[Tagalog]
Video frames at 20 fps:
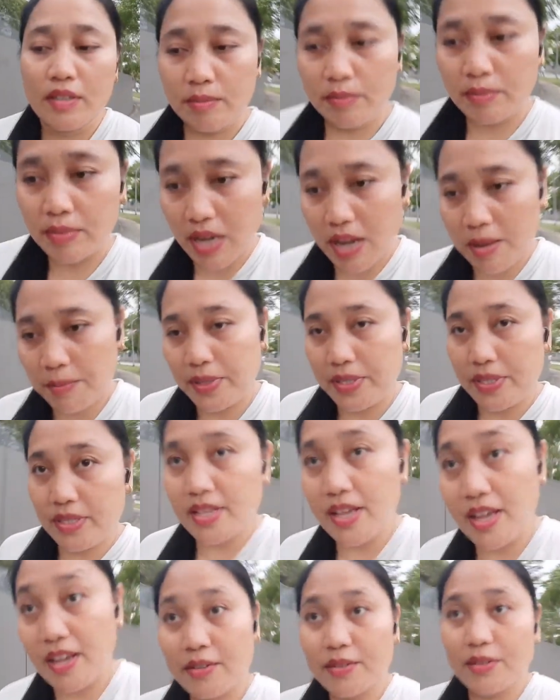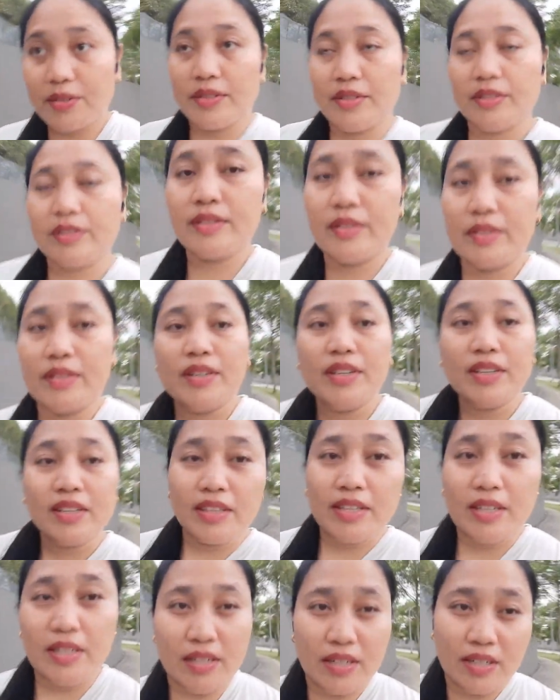Malapit na ako
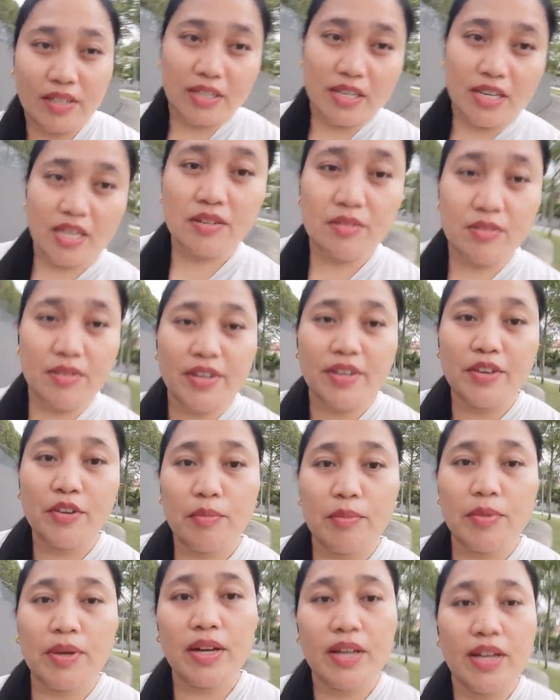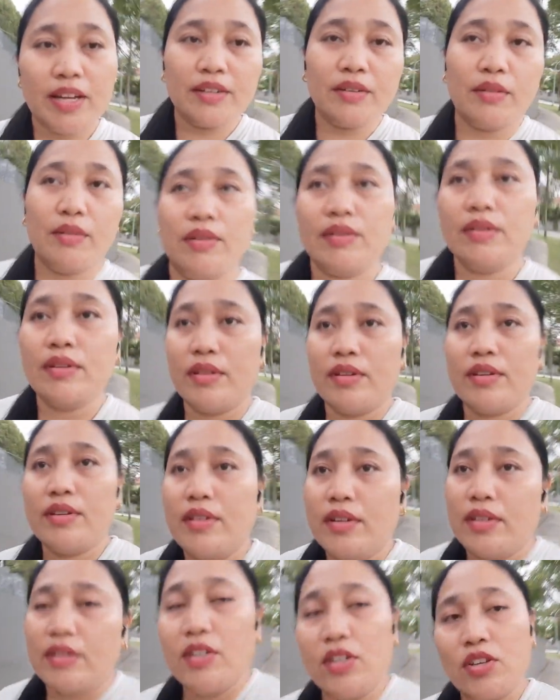naririnig ko na yung mga ano
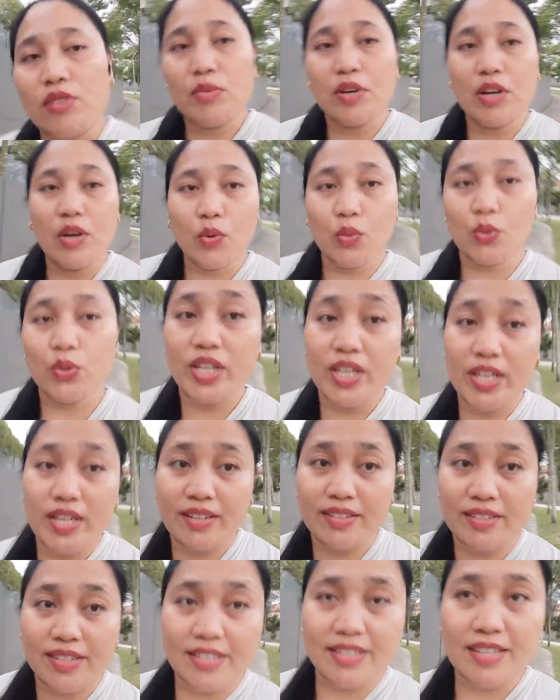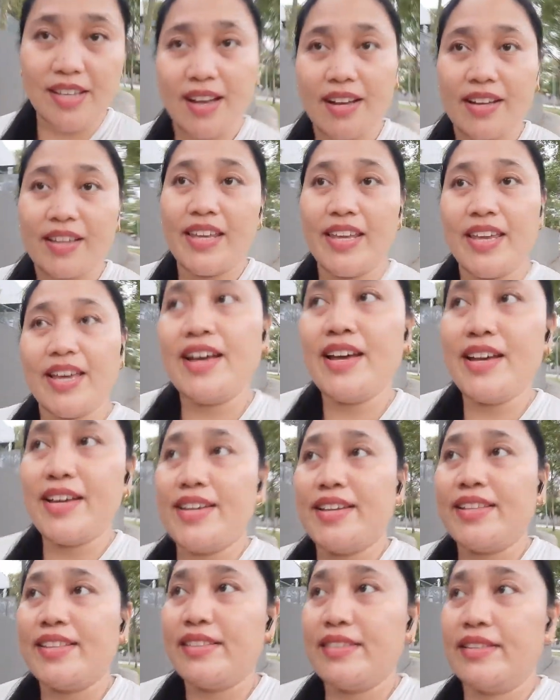yung mga huni ng sasakyan